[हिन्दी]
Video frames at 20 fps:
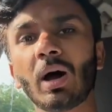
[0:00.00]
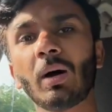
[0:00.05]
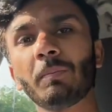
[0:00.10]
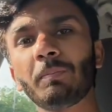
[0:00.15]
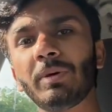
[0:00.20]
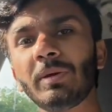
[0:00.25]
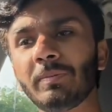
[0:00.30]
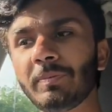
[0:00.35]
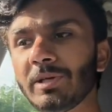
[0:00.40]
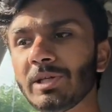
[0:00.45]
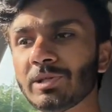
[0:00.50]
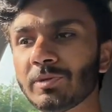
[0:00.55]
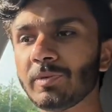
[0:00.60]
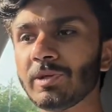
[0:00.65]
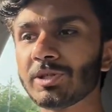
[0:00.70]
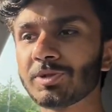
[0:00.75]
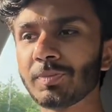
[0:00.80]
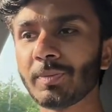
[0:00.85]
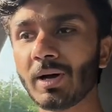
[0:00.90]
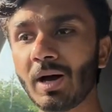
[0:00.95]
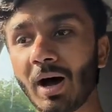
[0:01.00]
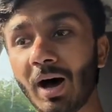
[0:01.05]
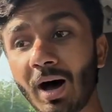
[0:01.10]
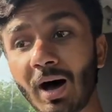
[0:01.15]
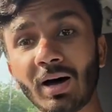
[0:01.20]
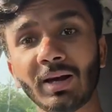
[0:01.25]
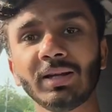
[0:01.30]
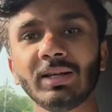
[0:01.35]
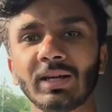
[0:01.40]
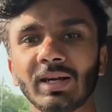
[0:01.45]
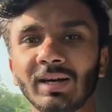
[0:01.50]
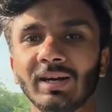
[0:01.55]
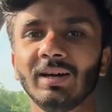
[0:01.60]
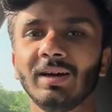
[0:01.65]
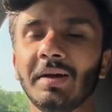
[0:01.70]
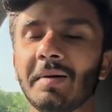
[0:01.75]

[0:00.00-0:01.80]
अब भी बीच बीच में आ रही है